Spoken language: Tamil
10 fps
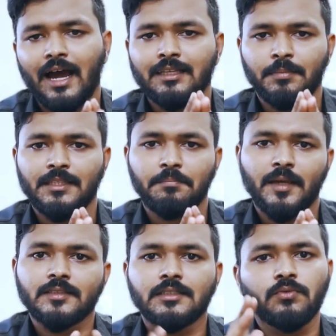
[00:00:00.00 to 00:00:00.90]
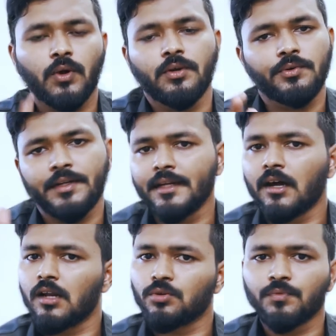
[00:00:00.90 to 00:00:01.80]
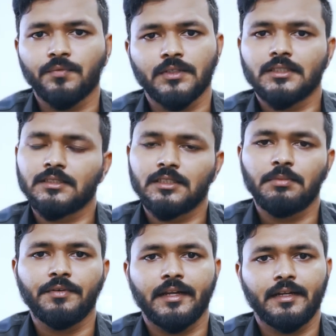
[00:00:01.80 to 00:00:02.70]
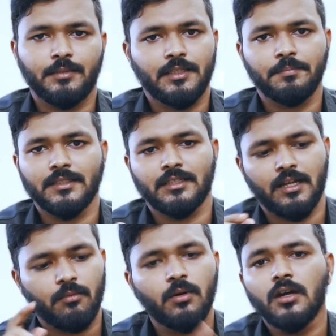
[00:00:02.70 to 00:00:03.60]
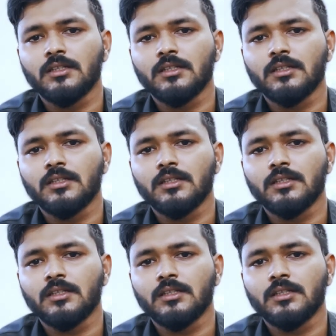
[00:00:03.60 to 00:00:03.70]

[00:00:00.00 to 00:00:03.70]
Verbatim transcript: அதை பற்றி பேசிட்டு ஒன் டுவெண்ட்டி எயிட் ஆர் டூ ஃபிஃப்டி சிக்ஸ் ஜிபி வேரியன்ட் பற்றி பேசிடலாம்